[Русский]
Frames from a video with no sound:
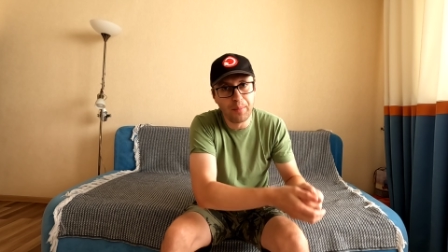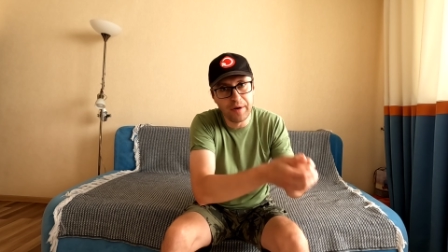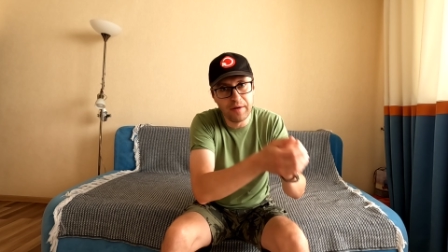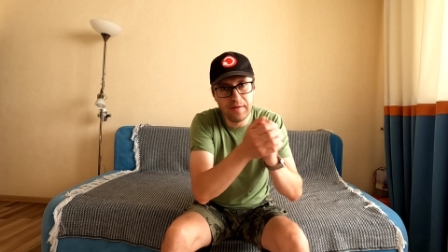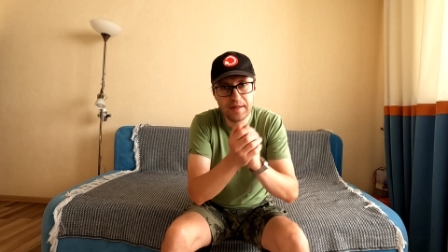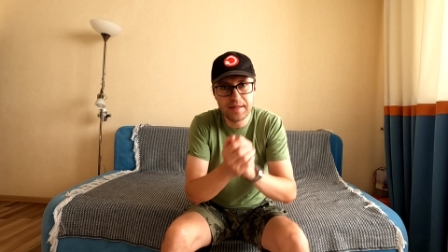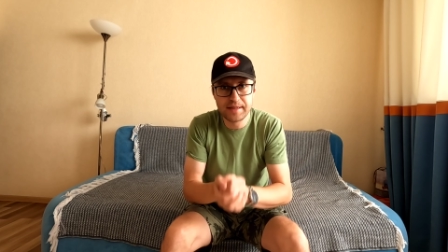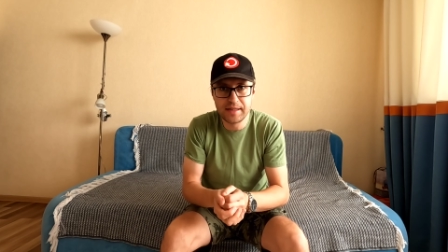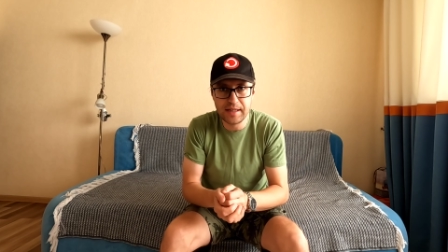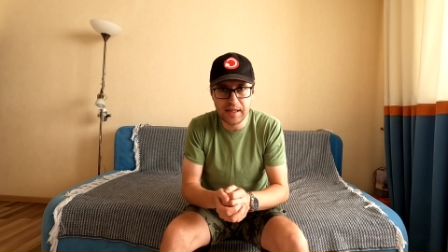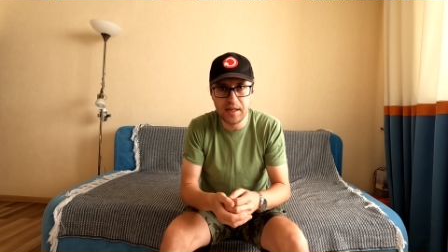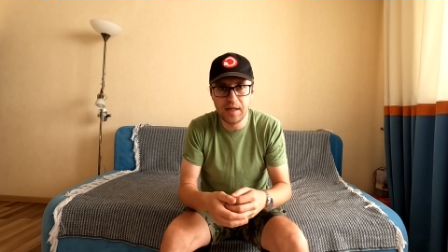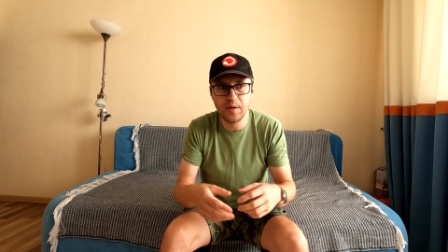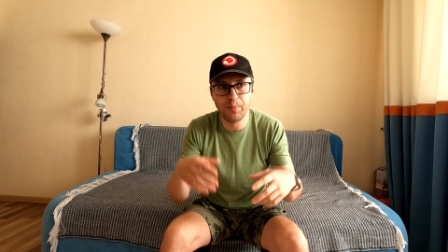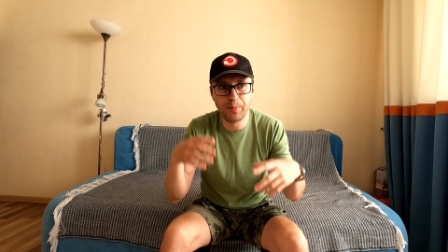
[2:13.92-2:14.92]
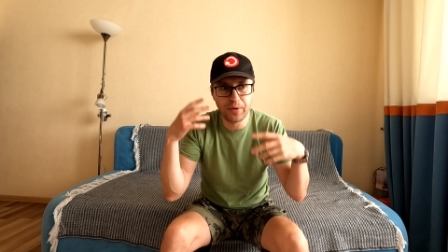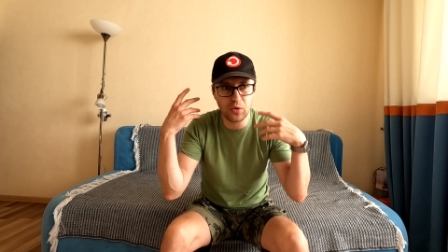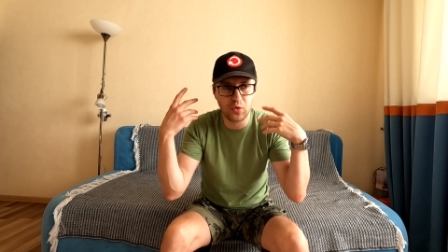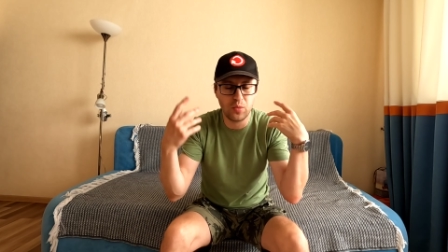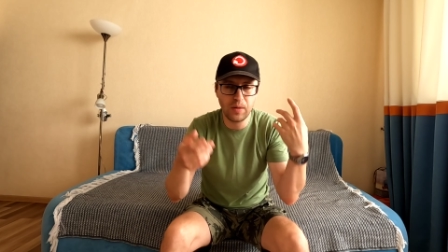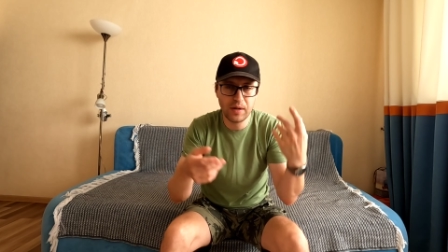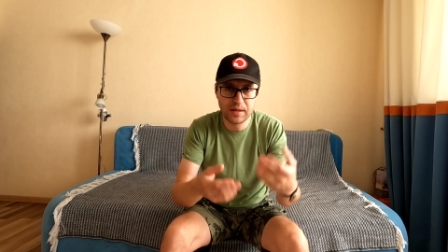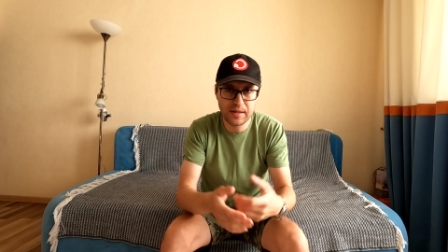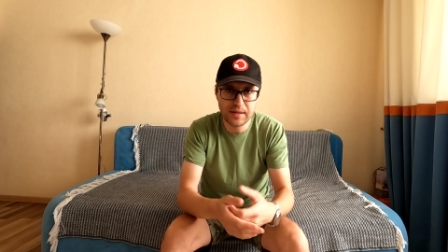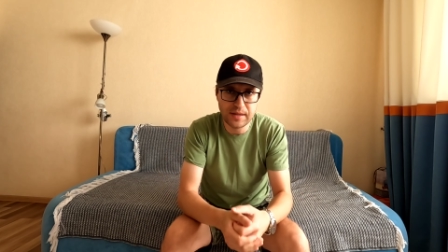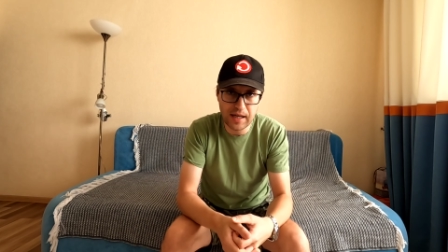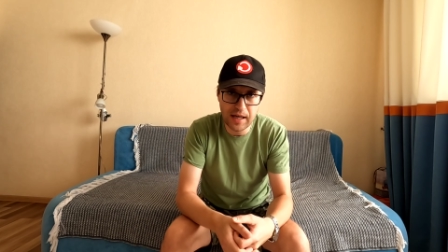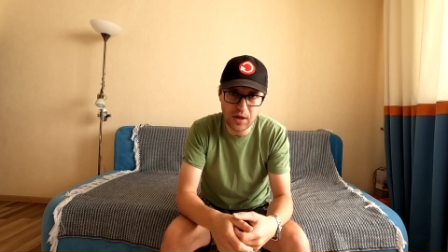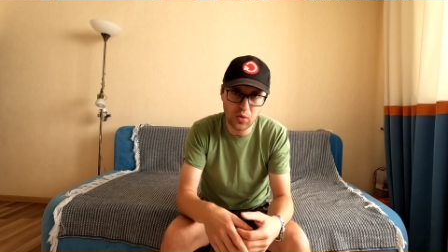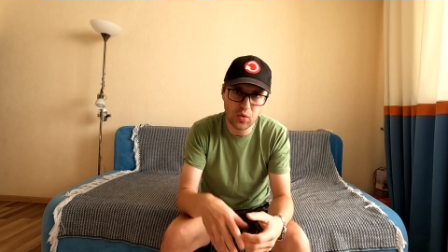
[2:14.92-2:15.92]
привести, придумать
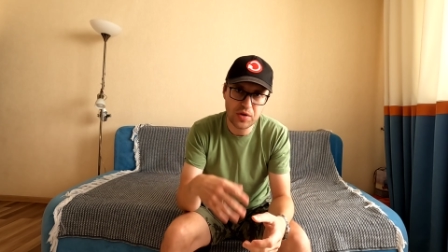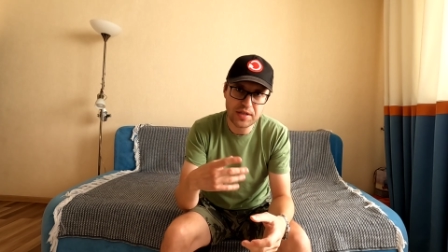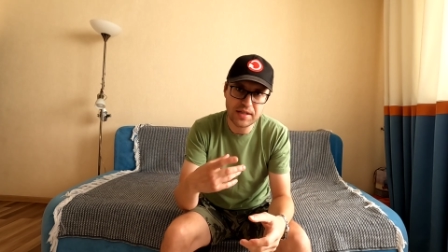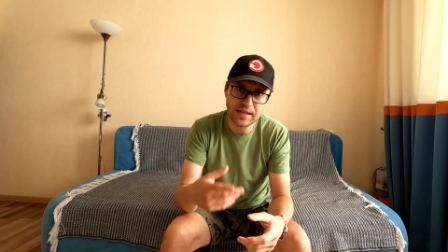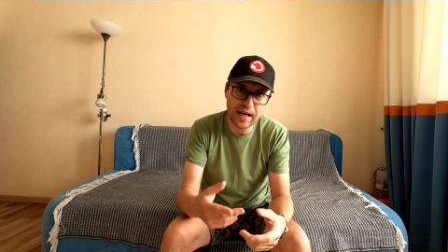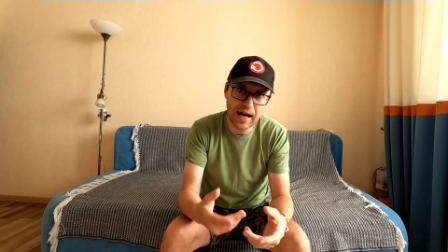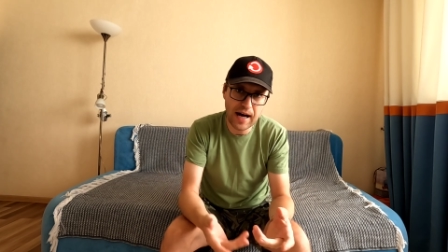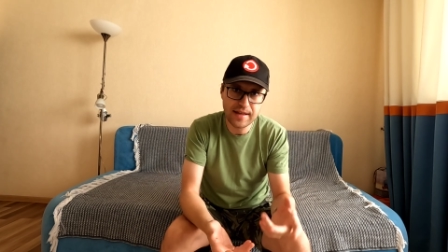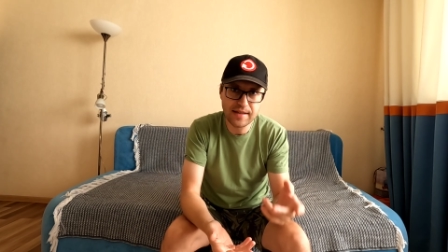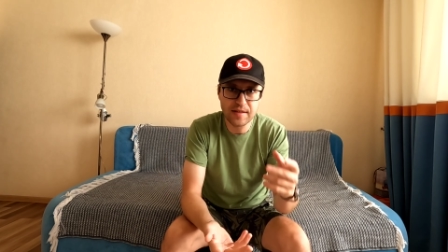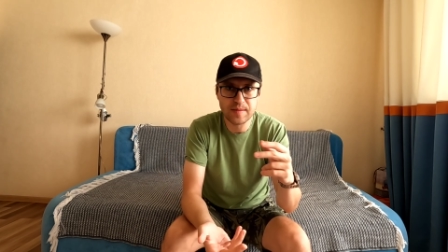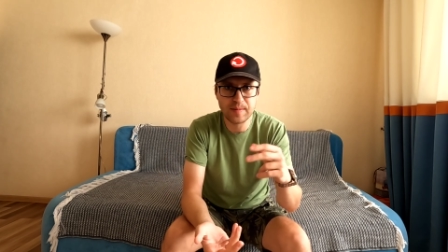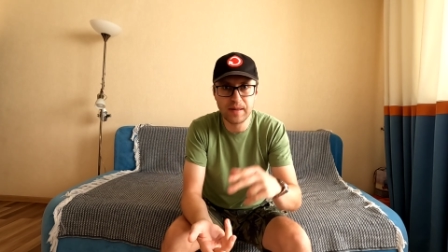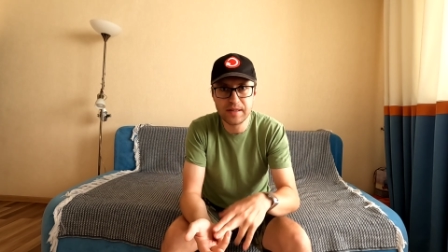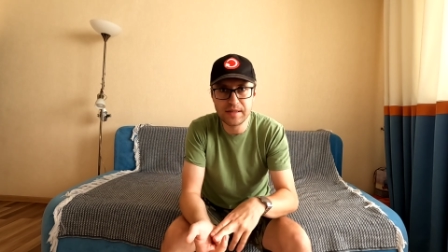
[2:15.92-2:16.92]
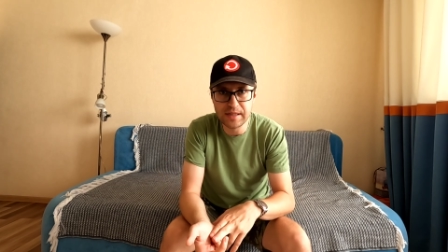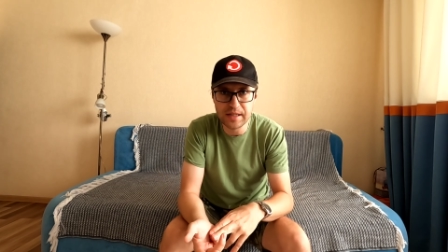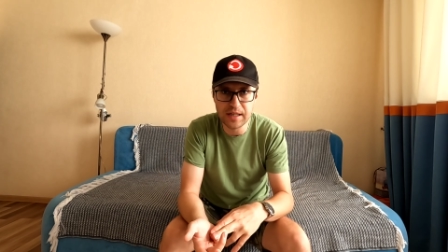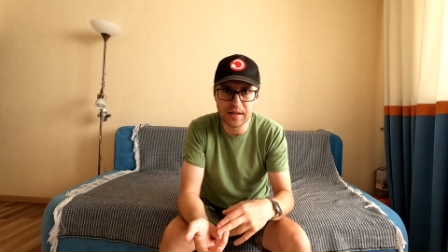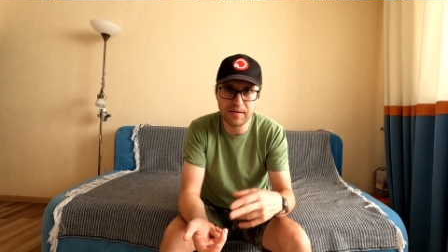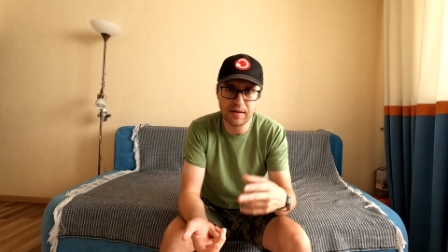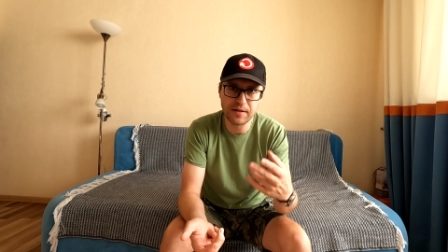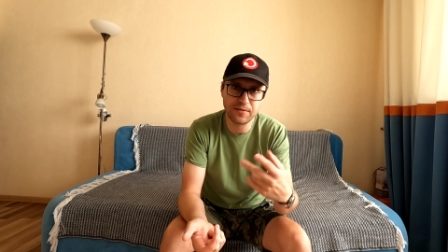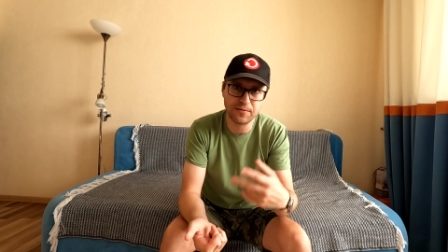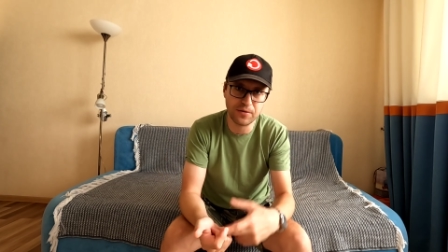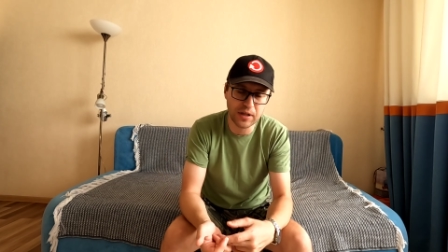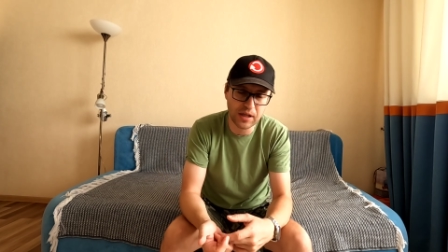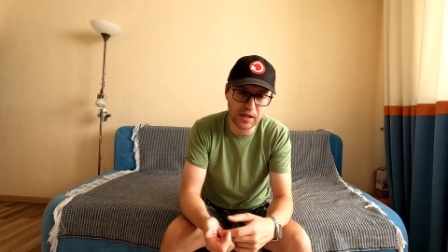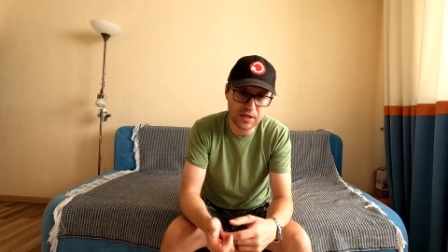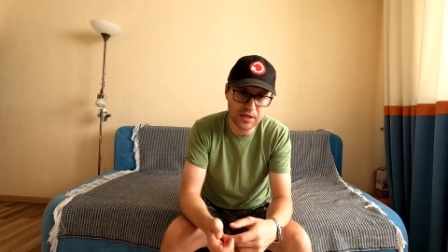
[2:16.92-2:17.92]
идею, снять, смонтировать,
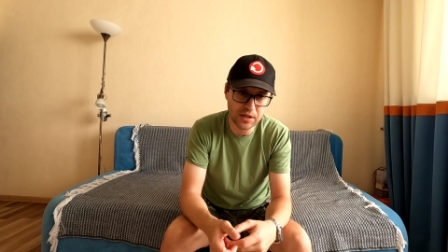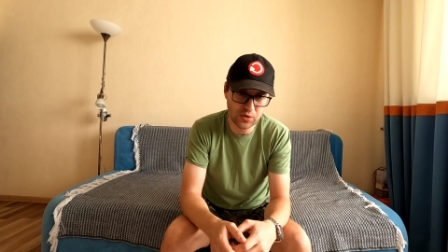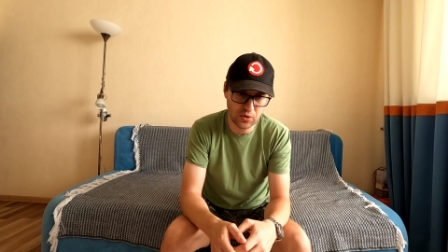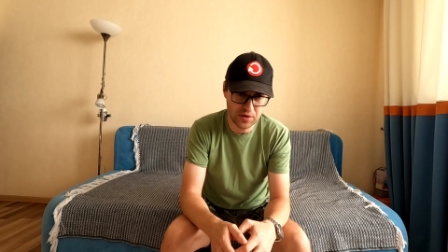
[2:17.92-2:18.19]
выложить.